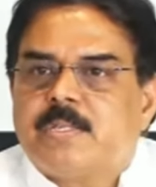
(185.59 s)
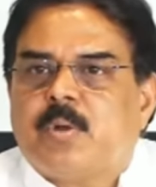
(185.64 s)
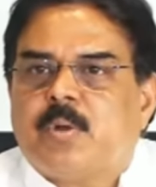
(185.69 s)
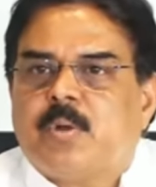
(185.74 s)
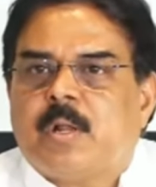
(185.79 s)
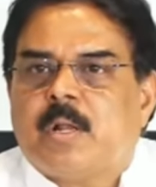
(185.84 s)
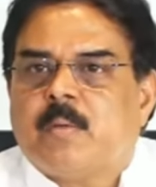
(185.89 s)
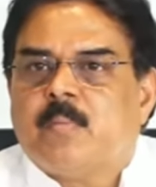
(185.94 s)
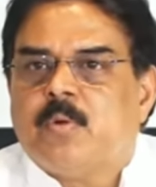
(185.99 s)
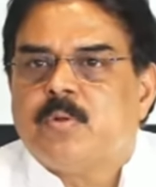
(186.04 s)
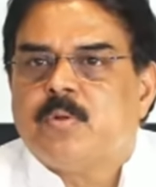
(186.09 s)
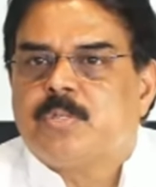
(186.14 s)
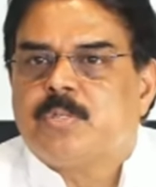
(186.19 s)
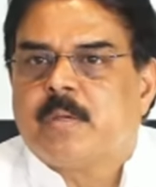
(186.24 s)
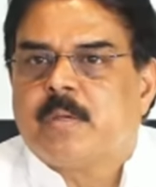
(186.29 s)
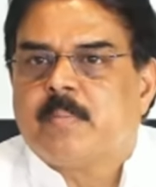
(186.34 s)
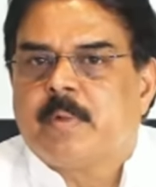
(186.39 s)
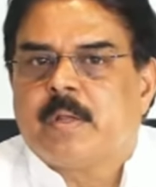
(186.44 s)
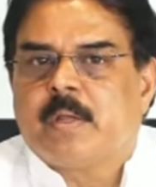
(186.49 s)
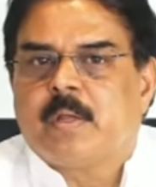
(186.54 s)
క్రిమినల్ కేసెస్
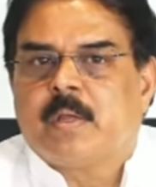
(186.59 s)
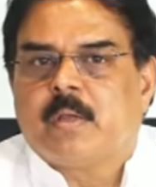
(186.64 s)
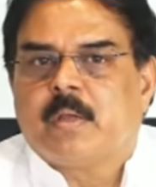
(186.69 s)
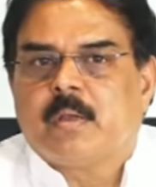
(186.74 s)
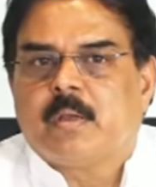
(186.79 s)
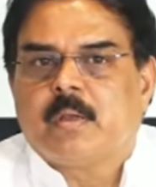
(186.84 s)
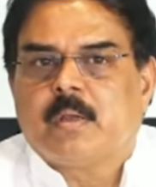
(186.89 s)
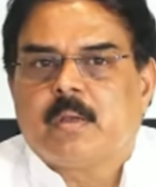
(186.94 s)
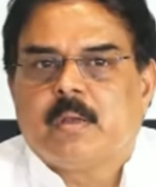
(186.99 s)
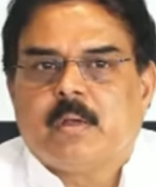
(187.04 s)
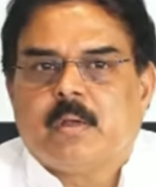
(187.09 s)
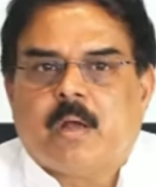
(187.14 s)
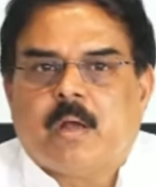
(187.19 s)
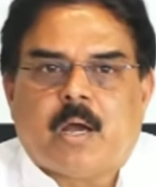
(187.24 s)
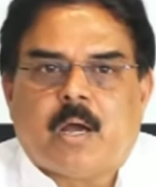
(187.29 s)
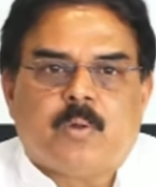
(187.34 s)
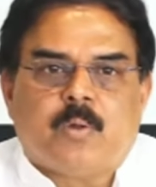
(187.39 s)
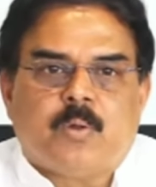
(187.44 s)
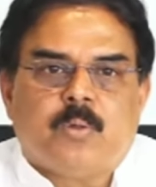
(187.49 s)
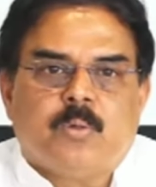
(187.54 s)
కూడా నమోదు చేయమని
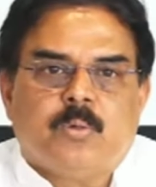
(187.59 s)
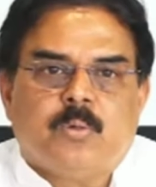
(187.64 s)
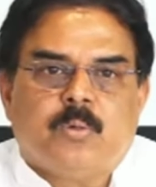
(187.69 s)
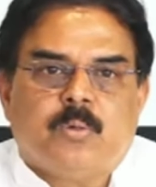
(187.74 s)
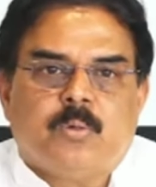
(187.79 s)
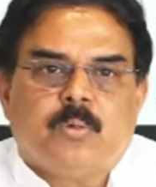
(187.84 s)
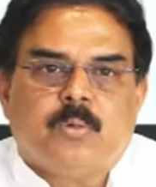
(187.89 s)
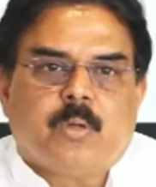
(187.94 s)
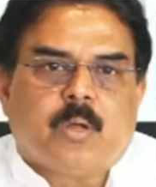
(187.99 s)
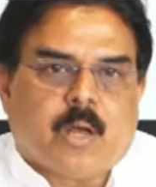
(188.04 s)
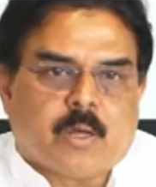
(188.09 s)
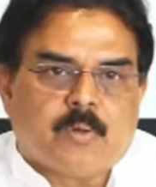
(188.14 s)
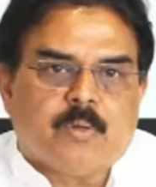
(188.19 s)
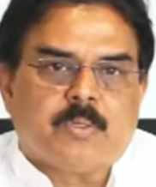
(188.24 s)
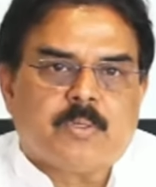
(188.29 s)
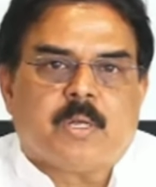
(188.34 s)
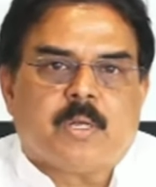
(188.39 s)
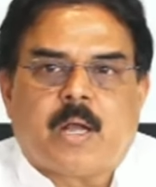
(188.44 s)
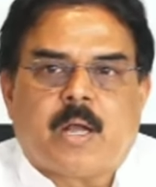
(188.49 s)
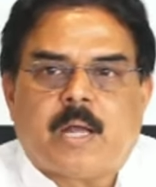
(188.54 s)
ఆ రోజు
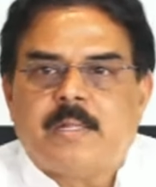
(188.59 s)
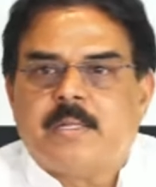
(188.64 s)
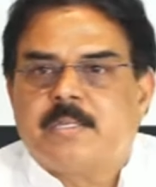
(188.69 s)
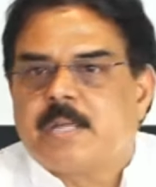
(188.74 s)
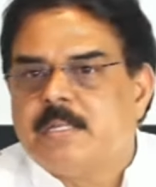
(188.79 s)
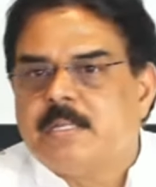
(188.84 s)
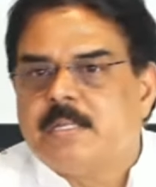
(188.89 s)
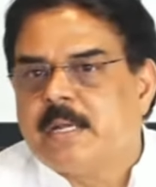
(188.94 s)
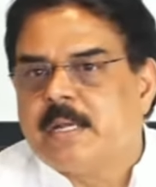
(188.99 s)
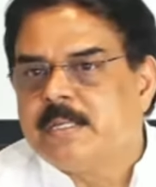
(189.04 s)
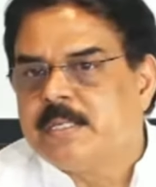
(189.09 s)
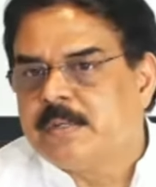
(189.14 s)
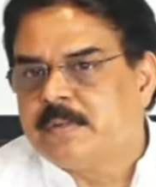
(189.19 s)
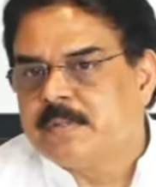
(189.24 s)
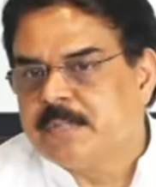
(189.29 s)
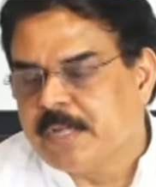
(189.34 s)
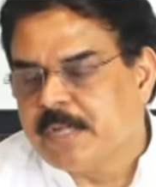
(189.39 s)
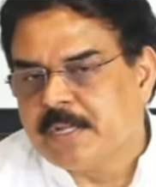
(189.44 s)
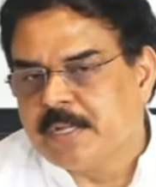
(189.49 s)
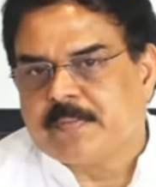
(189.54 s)
ఆ రోజున
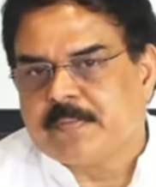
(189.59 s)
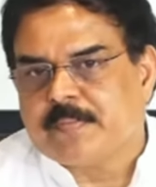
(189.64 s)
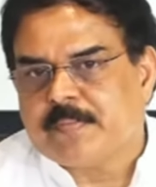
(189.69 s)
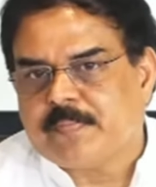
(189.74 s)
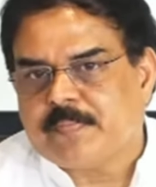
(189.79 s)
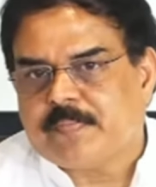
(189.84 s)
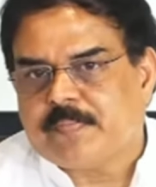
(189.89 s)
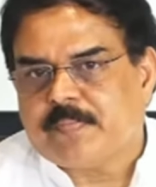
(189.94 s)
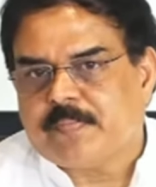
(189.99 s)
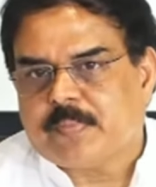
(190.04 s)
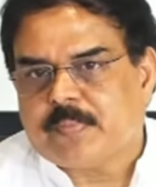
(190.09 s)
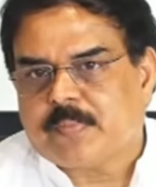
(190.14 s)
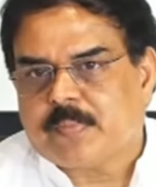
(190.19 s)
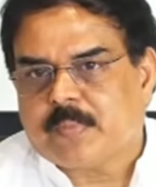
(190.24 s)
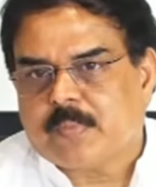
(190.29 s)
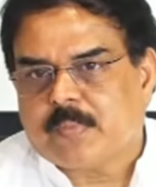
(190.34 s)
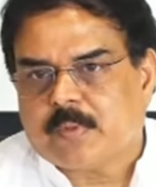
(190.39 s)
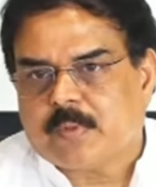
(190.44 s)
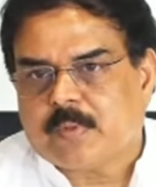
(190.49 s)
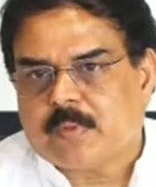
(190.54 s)
ఆదేశాలు జారీ చేయడం జరిగింది